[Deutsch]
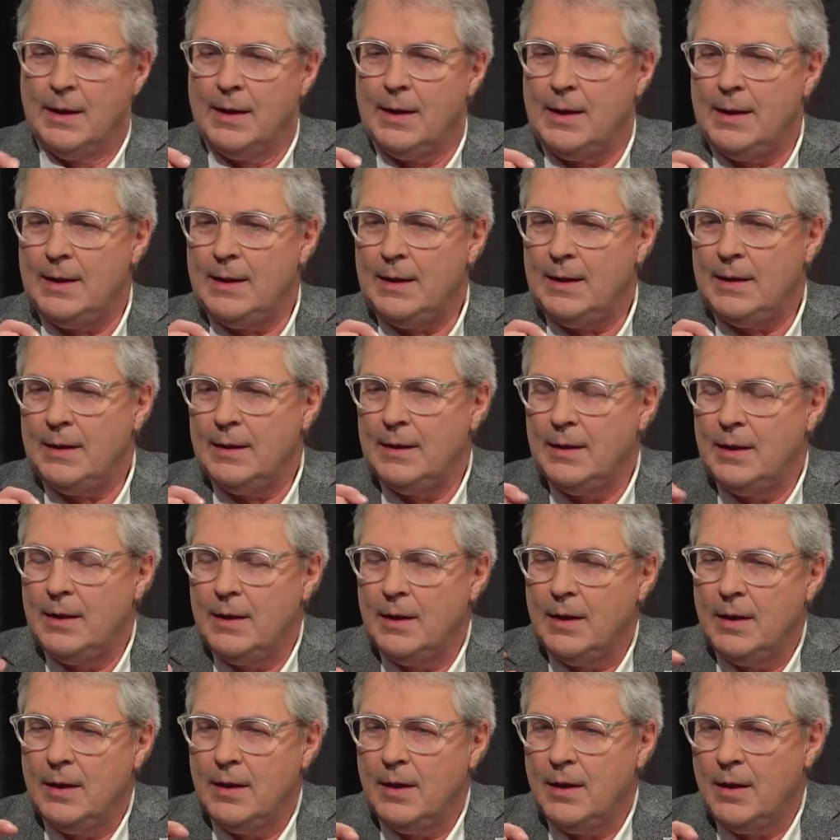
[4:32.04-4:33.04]
Äh,
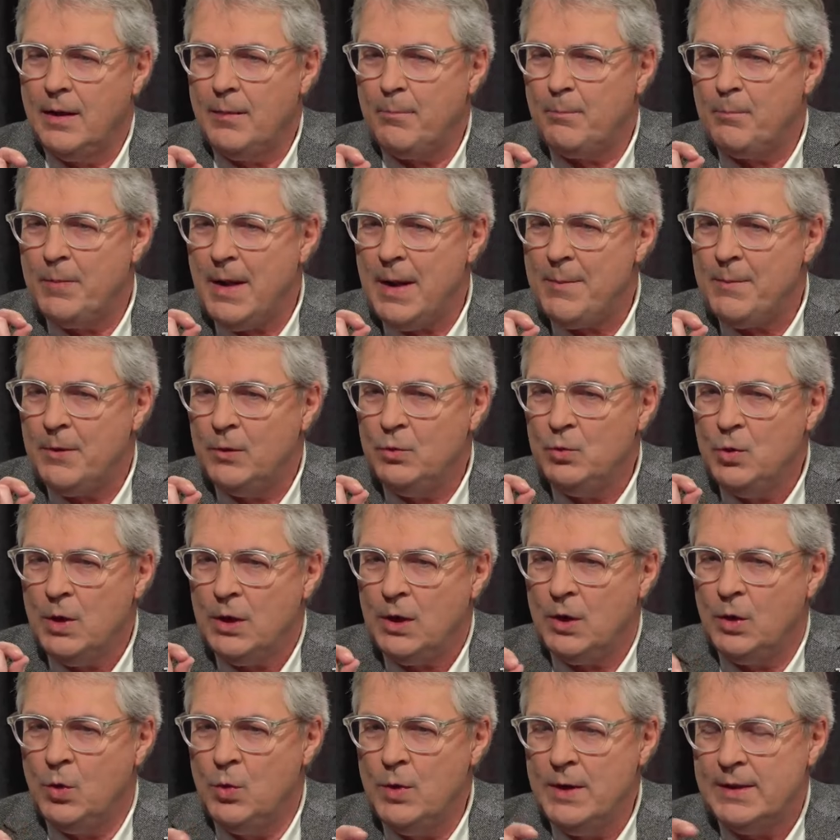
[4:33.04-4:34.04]
bleiben wir nur
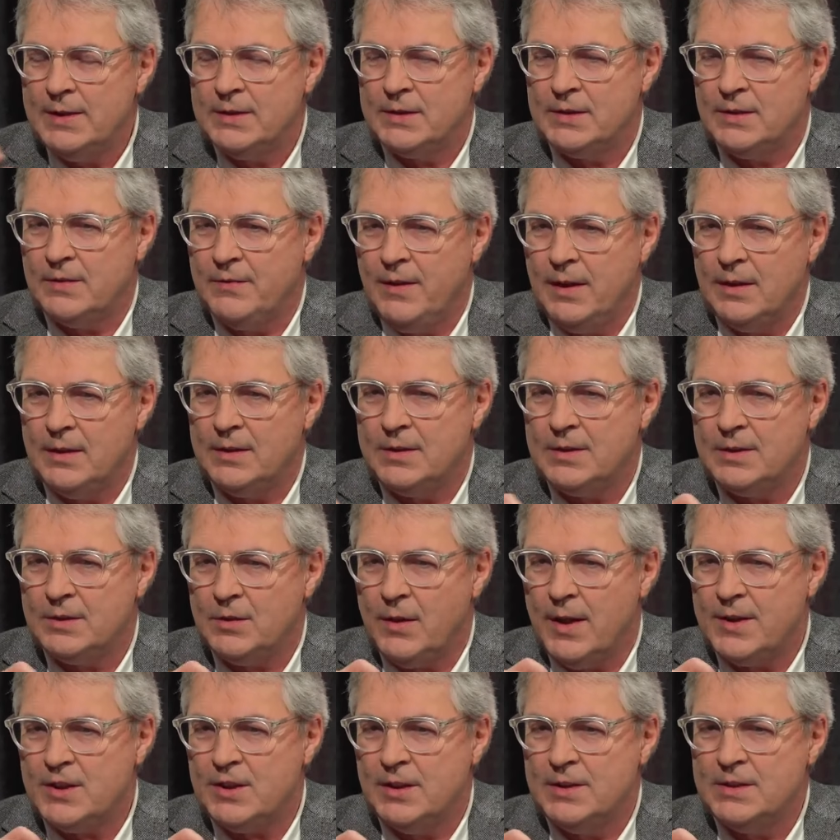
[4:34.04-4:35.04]
kurz, weil das
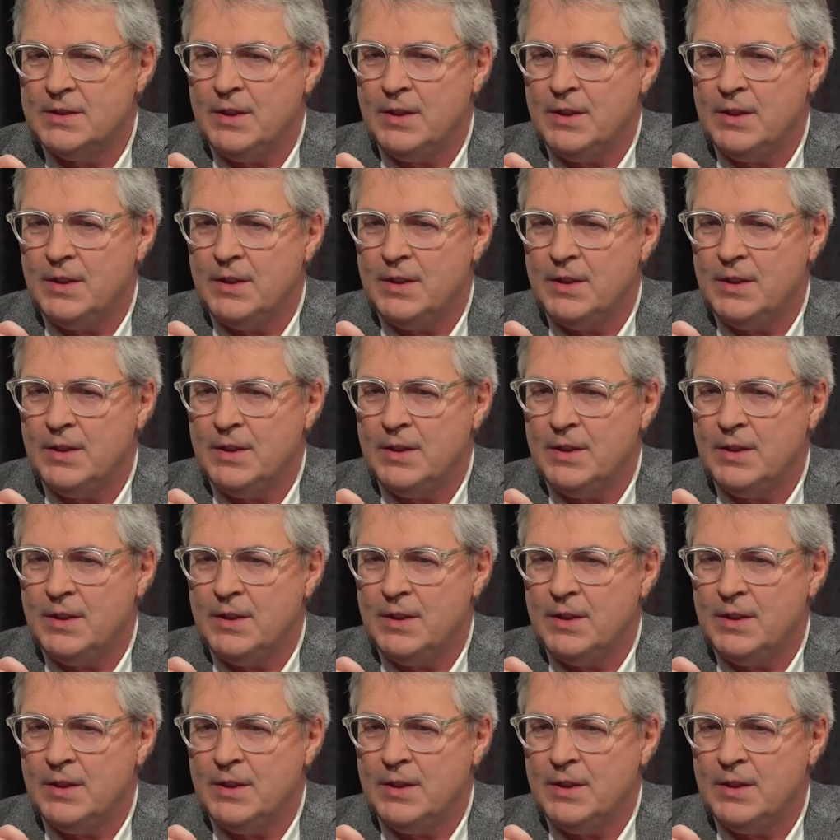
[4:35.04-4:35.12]
Deutschland